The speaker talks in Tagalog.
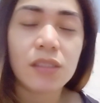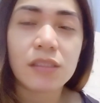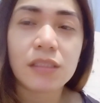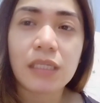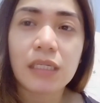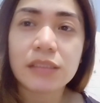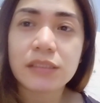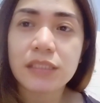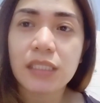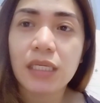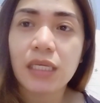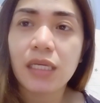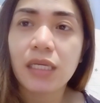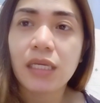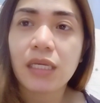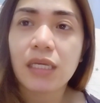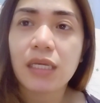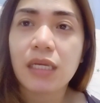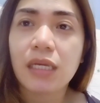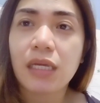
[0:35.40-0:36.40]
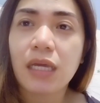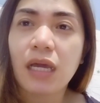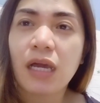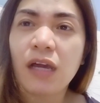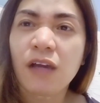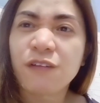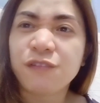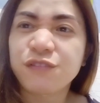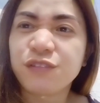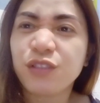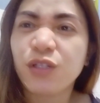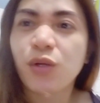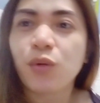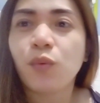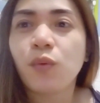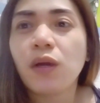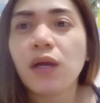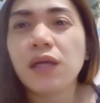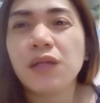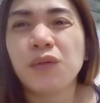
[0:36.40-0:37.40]
Kasi after
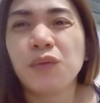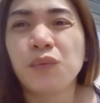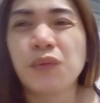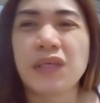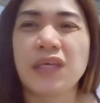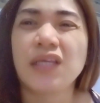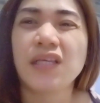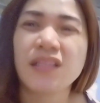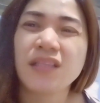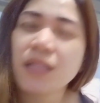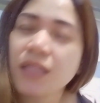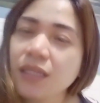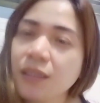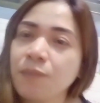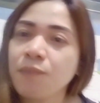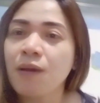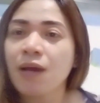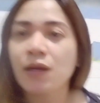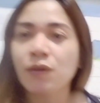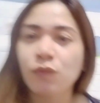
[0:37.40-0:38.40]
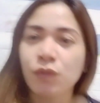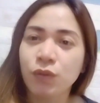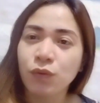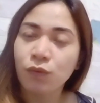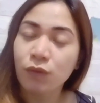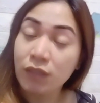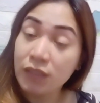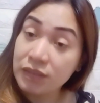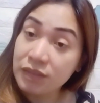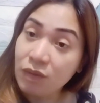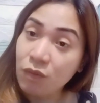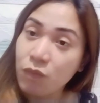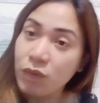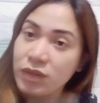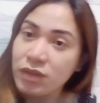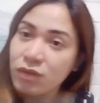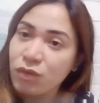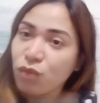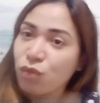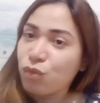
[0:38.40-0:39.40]
one week, nanibago yung
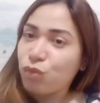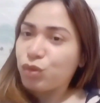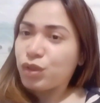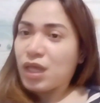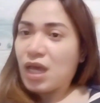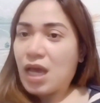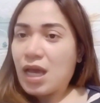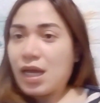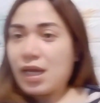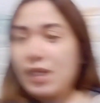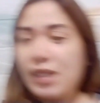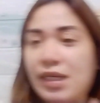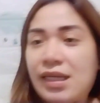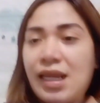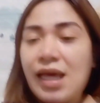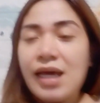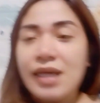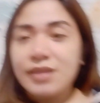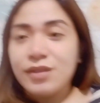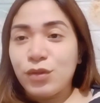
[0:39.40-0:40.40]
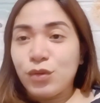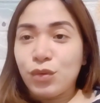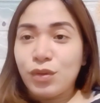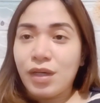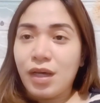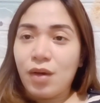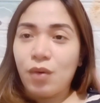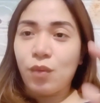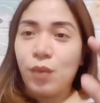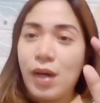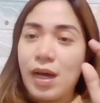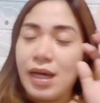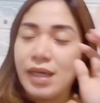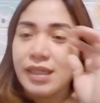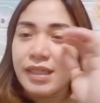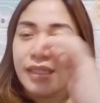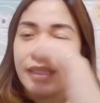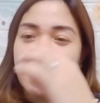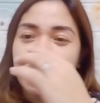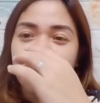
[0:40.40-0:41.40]
katawan ko na akin lahat yung
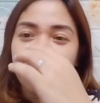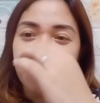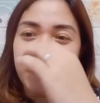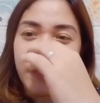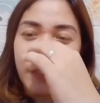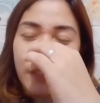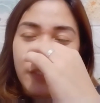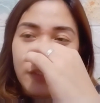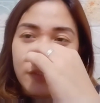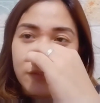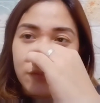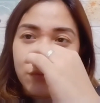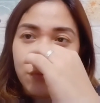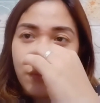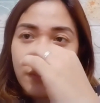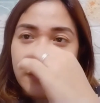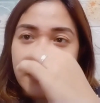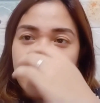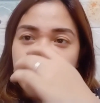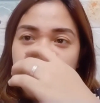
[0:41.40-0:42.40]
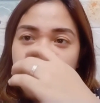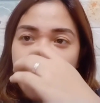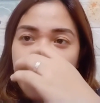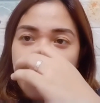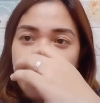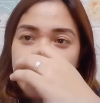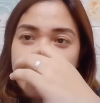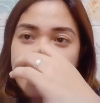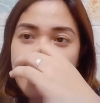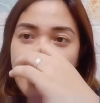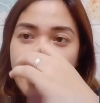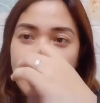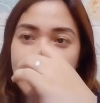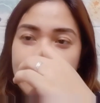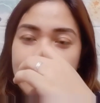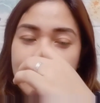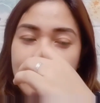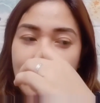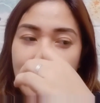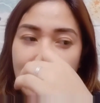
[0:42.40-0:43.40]
gawain. So, ang nangyari sa
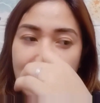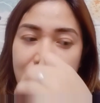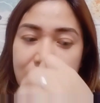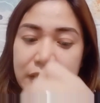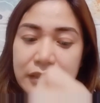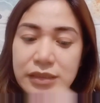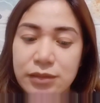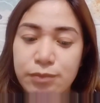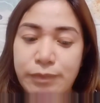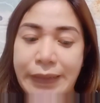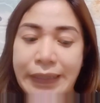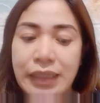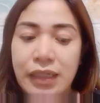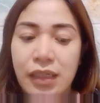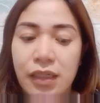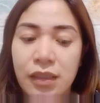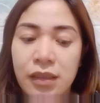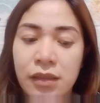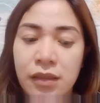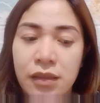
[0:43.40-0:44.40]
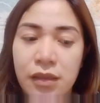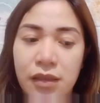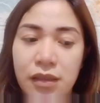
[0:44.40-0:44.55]
akin guys, parang